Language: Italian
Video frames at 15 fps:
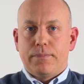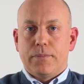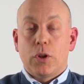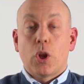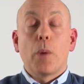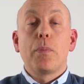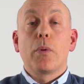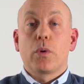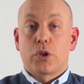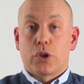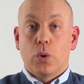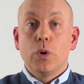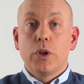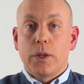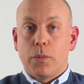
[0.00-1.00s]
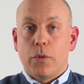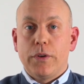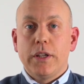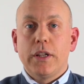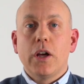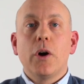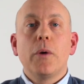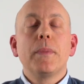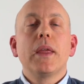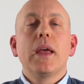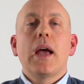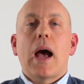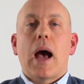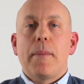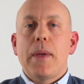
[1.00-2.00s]
Dopo questo ultimo
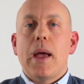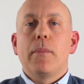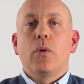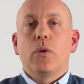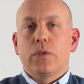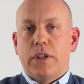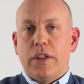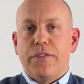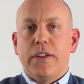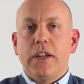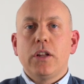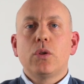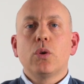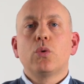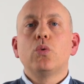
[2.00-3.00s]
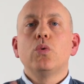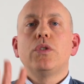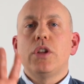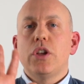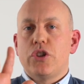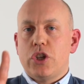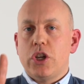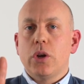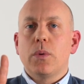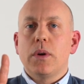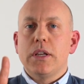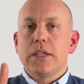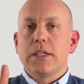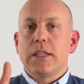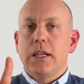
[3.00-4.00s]
video abbiamo definito tutti e cinque
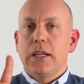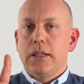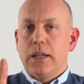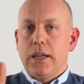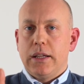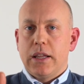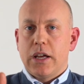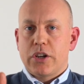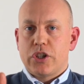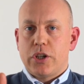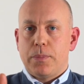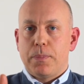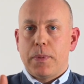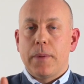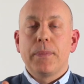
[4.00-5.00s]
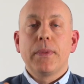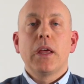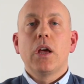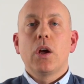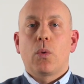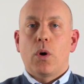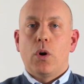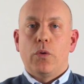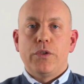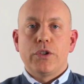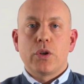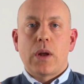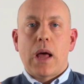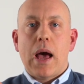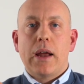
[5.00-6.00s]
gli stili di leadership, quello
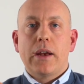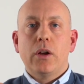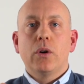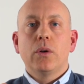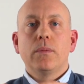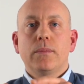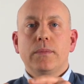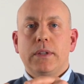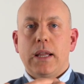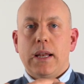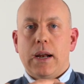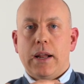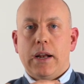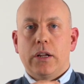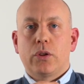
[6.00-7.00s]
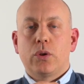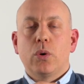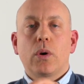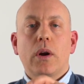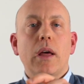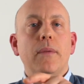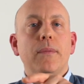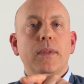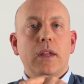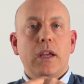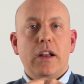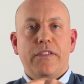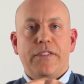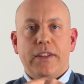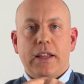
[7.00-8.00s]
visionario, dell'allenatore,
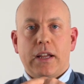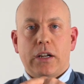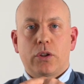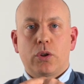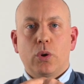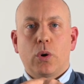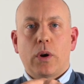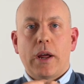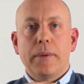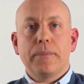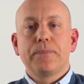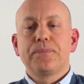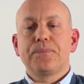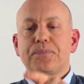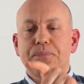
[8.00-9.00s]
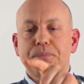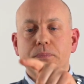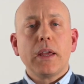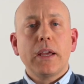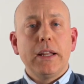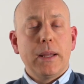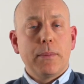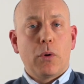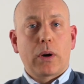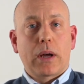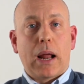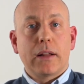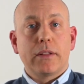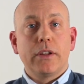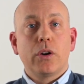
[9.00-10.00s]
il federatore, il
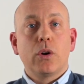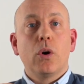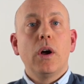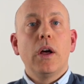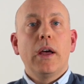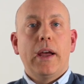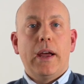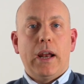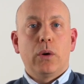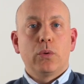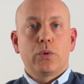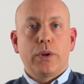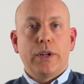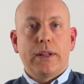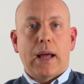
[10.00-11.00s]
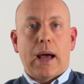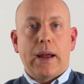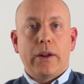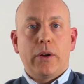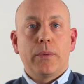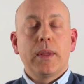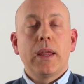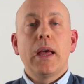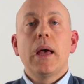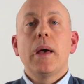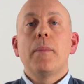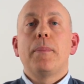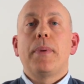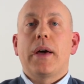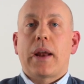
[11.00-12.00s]
democratico e l'autoritario
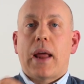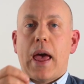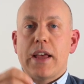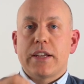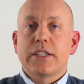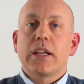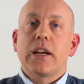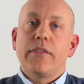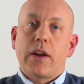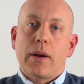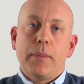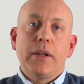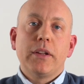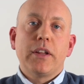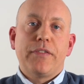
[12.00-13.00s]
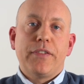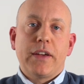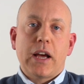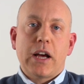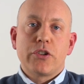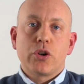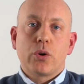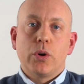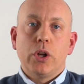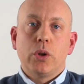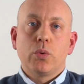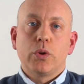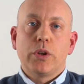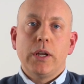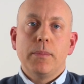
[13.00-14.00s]
per essere veramente efficace con il
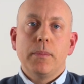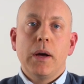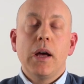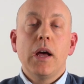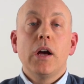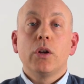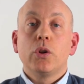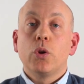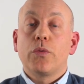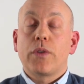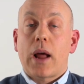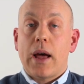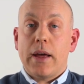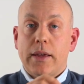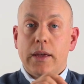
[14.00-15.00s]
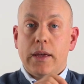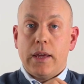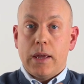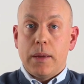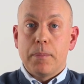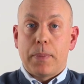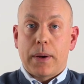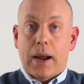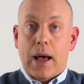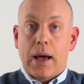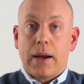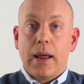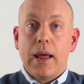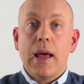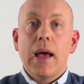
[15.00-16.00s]
tuo team dovrai
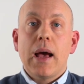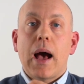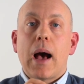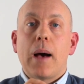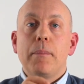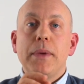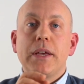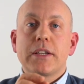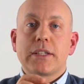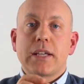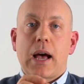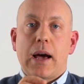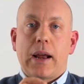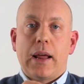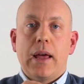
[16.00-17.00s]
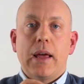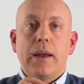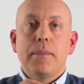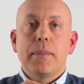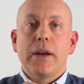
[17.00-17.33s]
imparare a mixare in